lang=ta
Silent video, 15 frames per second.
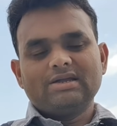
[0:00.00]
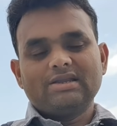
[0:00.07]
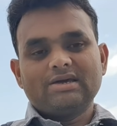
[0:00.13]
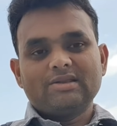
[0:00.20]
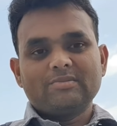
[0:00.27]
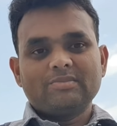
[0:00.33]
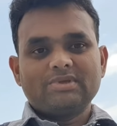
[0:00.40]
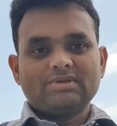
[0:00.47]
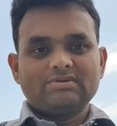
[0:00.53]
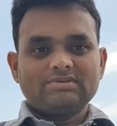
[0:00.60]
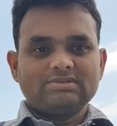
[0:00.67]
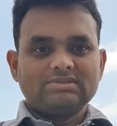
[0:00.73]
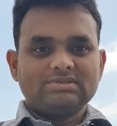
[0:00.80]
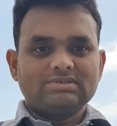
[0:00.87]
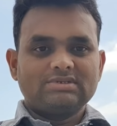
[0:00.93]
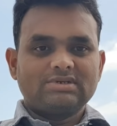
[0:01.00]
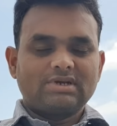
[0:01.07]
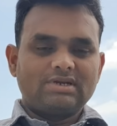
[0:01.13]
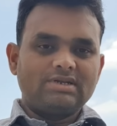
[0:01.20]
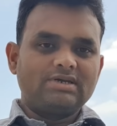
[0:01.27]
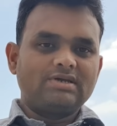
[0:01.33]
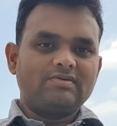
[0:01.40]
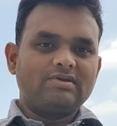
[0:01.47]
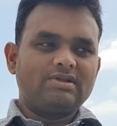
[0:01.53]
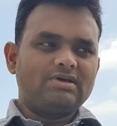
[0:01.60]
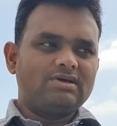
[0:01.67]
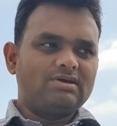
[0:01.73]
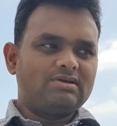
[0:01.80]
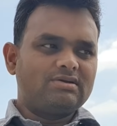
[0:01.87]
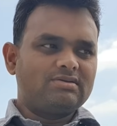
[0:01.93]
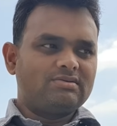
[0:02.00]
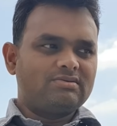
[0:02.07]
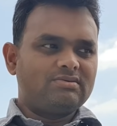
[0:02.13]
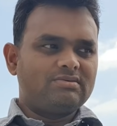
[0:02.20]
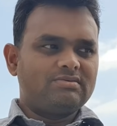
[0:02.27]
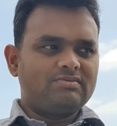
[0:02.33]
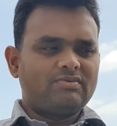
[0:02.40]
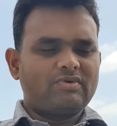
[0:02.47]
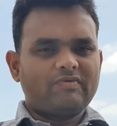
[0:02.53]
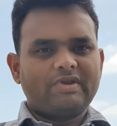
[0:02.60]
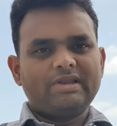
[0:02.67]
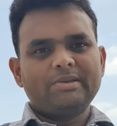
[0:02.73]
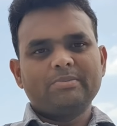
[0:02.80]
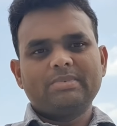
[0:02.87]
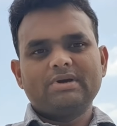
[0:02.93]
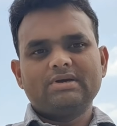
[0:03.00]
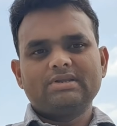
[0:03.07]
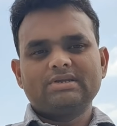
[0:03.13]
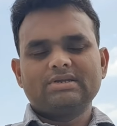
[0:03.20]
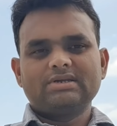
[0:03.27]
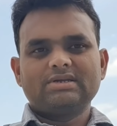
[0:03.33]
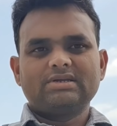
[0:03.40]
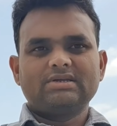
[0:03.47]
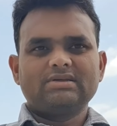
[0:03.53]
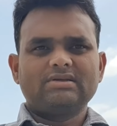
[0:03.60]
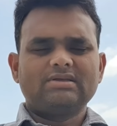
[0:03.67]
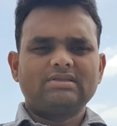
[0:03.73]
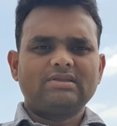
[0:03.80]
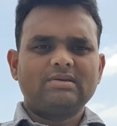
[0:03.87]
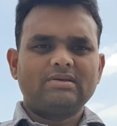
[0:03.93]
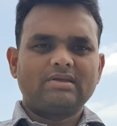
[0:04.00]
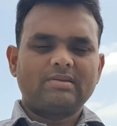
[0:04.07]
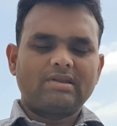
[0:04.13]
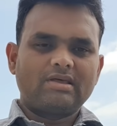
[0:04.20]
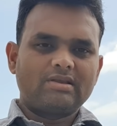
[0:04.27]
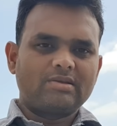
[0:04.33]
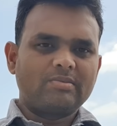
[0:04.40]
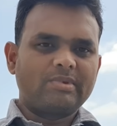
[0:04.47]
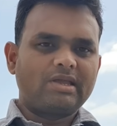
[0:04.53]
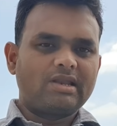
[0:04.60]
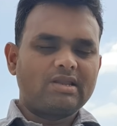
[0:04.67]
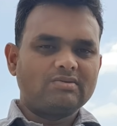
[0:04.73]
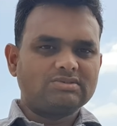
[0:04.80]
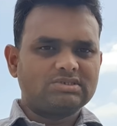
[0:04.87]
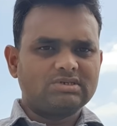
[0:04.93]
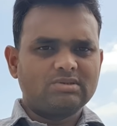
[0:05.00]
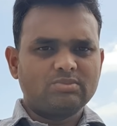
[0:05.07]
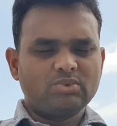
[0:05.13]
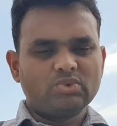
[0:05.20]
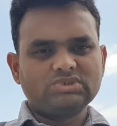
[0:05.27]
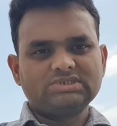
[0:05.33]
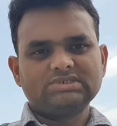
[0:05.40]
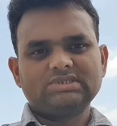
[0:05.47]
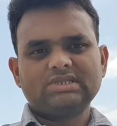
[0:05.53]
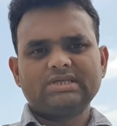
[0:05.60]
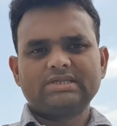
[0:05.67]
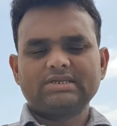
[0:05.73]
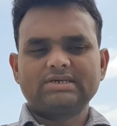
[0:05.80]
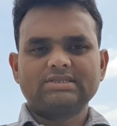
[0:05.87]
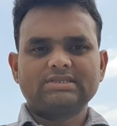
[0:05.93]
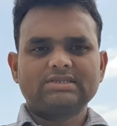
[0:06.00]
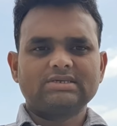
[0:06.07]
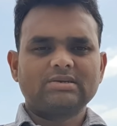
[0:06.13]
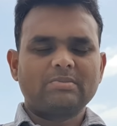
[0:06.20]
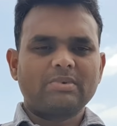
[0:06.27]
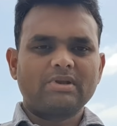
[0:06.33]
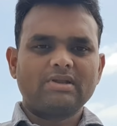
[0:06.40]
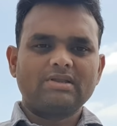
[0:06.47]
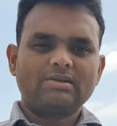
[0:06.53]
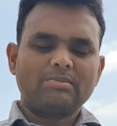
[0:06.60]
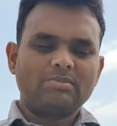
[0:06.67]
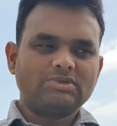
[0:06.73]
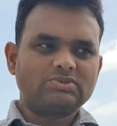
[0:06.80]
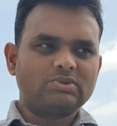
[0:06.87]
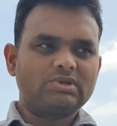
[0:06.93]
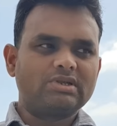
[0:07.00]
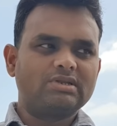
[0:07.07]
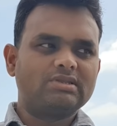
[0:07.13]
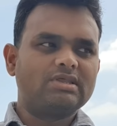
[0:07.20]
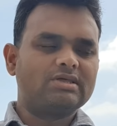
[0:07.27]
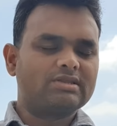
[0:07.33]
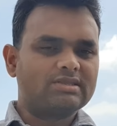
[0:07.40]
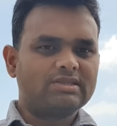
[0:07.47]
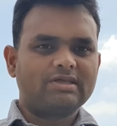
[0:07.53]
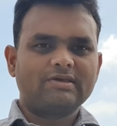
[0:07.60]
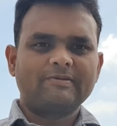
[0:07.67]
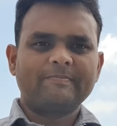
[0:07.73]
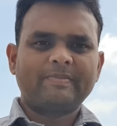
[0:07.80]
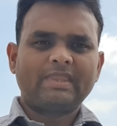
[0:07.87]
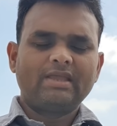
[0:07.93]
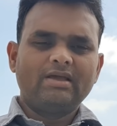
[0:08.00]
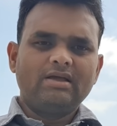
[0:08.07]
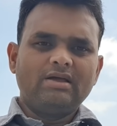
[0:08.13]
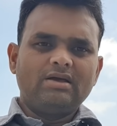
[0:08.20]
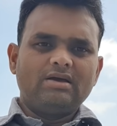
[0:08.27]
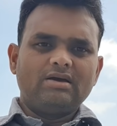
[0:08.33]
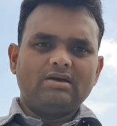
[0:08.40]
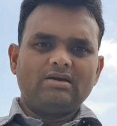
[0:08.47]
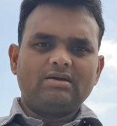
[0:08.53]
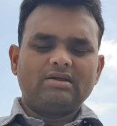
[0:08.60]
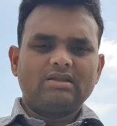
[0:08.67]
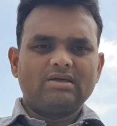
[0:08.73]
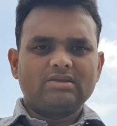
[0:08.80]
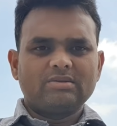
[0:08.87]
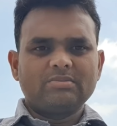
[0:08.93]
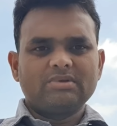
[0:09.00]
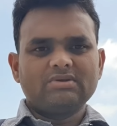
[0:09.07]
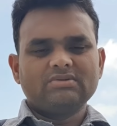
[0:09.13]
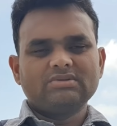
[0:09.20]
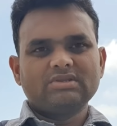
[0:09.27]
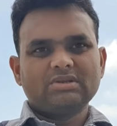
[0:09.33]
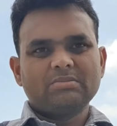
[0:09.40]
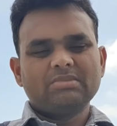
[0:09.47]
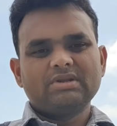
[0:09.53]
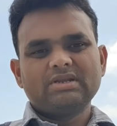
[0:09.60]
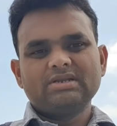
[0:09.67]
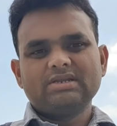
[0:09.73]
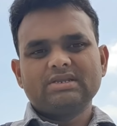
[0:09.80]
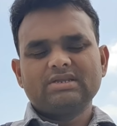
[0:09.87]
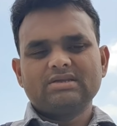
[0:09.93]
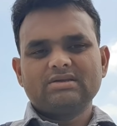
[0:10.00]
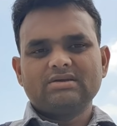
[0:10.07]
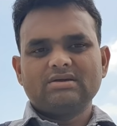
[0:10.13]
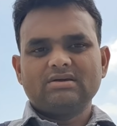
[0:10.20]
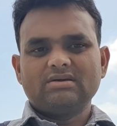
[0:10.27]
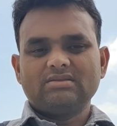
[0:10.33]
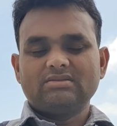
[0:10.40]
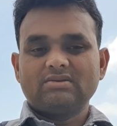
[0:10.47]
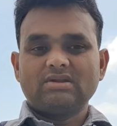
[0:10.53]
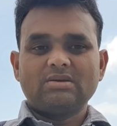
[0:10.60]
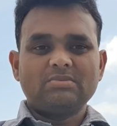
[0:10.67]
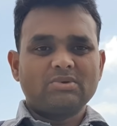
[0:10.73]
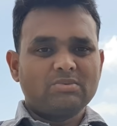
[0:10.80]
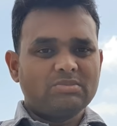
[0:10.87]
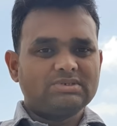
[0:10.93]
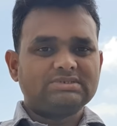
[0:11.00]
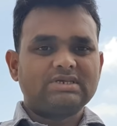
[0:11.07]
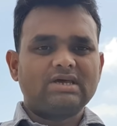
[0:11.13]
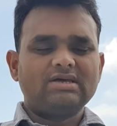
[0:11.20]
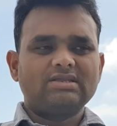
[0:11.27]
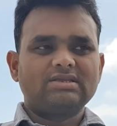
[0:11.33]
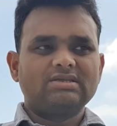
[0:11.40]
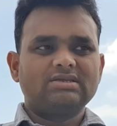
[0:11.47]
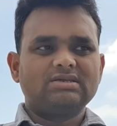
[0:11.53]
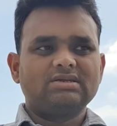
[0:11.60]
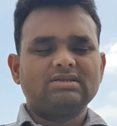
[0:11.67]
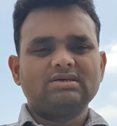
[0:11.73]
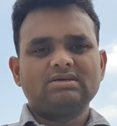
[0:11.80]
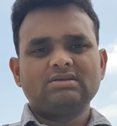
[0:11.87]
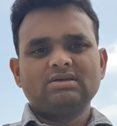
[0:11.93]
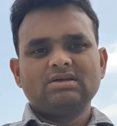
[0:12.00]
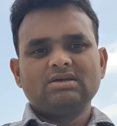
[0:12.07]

எல்லாருமே வந்து கண்டுக்க வேணாம் உங்கள் வேலையை பாருங்கள் அதெல்லாம் எல்லாருக்குமே எல்லா விஷயங்கள் புரிஞ்சிட்டு தான் இருக்குது அப்படின்லாம் ரொம்ப சொல்லிகிட்டு தான் இருந்தீங்க எல்லாருக்குமே வந்து ரொம்ப நன்றி அதுவும் இல்லாமல் ரொம்ப சாரி ஏன்னா